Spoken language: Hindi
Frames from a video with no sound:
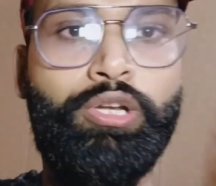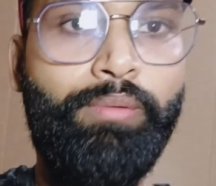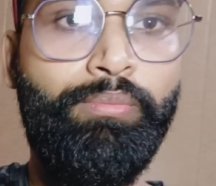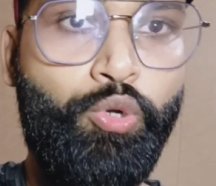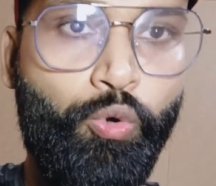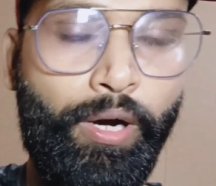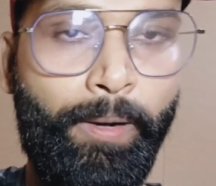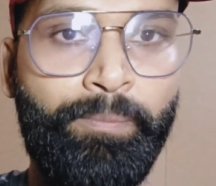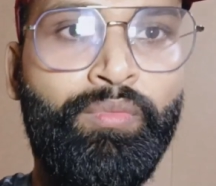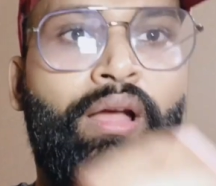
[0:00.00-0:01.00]
और टर्म टू का
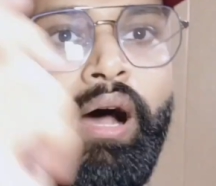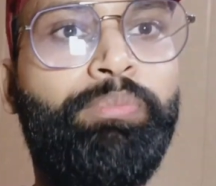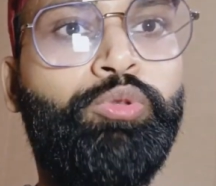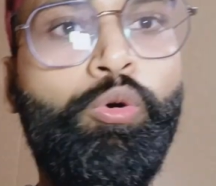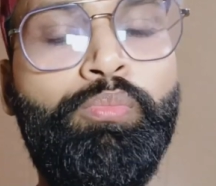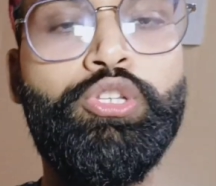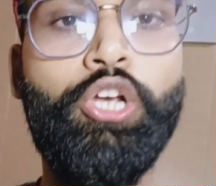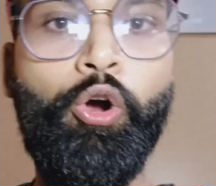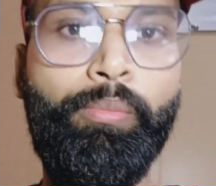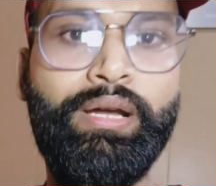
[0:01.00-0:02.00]
अब तुम
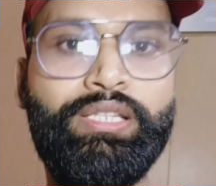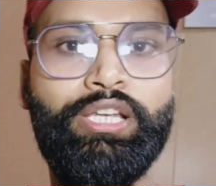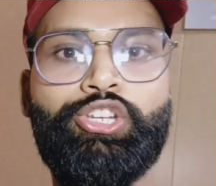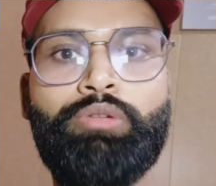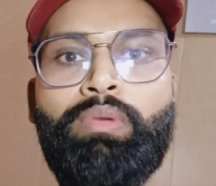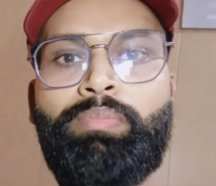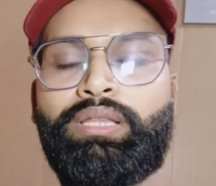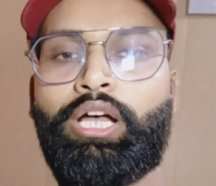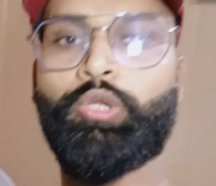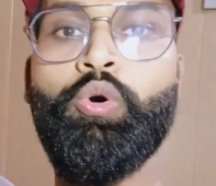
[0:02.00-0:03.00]
मुझे कमेंट सेक्शन में
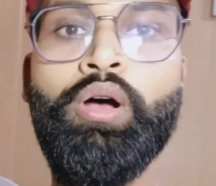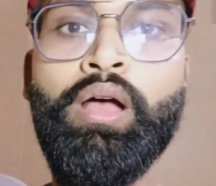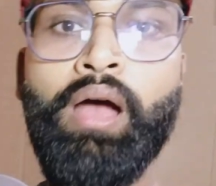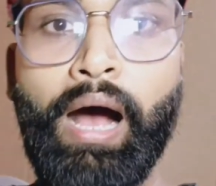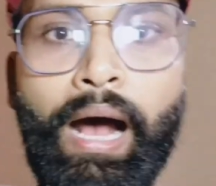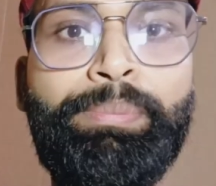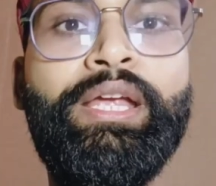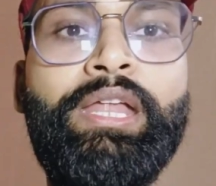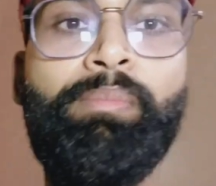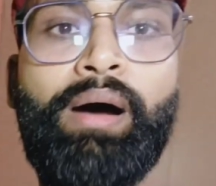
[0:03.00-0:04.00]
बता दो
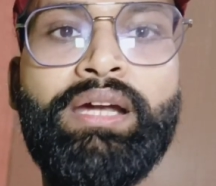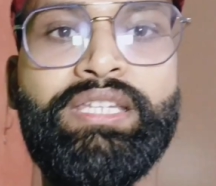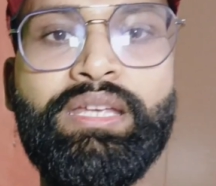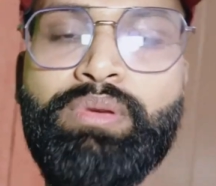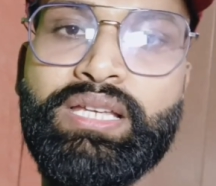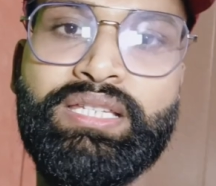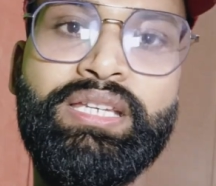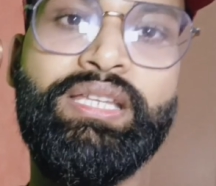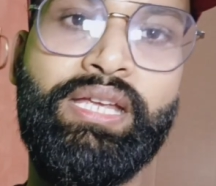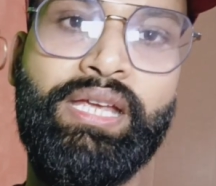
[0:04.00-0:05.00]
आपकी डिमांड
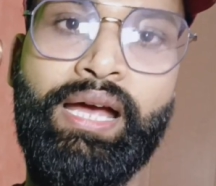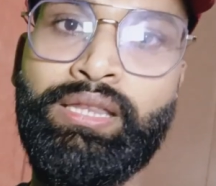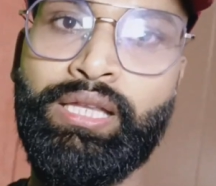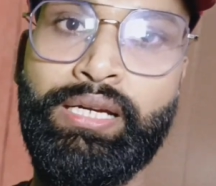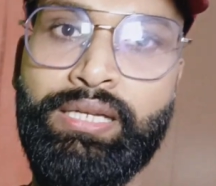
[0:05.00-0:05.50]
सीबीएसई e से क्या है